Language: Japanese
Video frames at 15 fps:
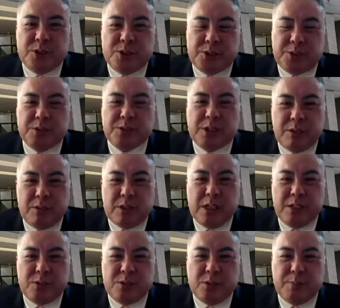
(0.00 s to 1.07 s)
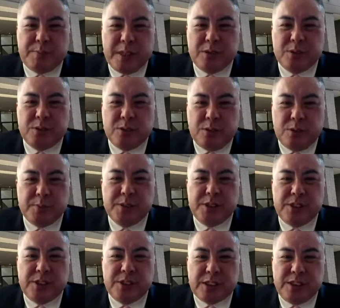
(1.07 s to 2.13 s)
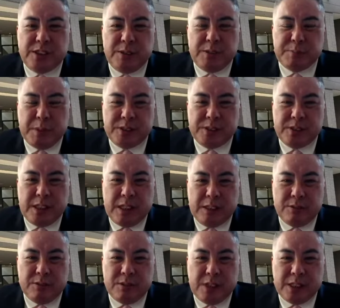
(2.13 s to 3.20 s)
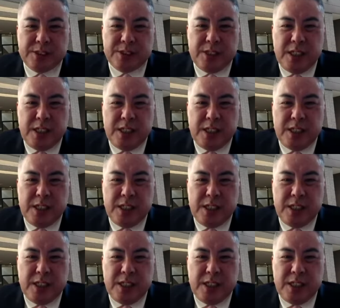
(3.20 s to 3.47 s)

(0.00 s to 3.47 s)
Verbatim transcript: その他の関東、坂東の武士たちにまつあの担